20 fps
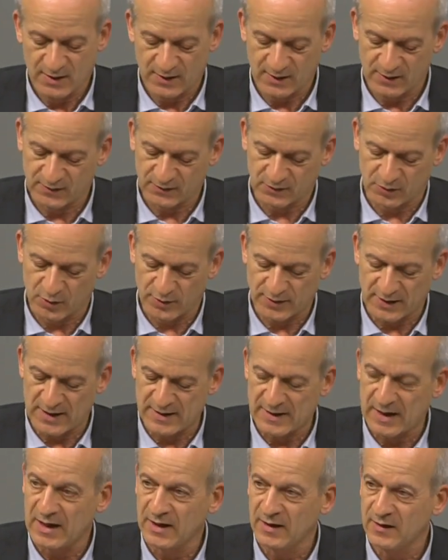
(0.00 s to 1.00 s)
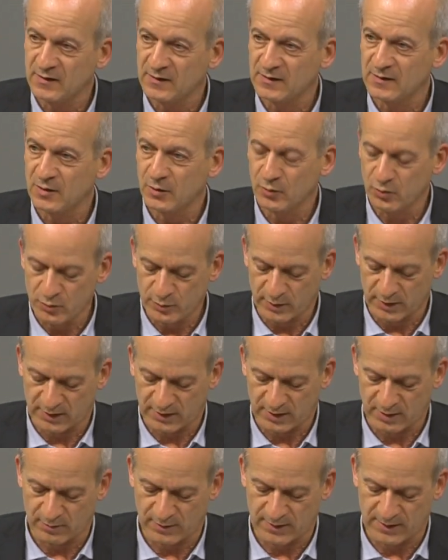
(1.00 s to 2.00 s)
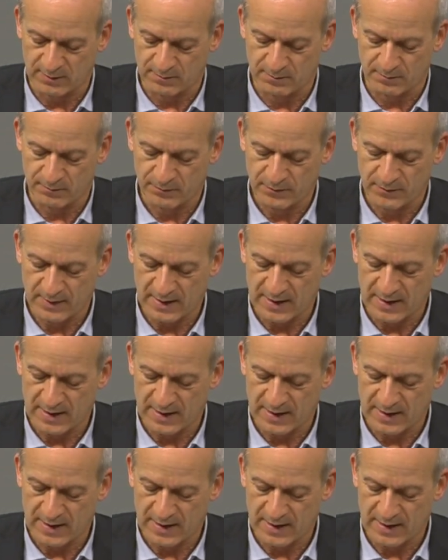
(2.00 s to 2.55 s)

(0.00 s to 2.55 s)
ist dort ein einziger übrig geblieben.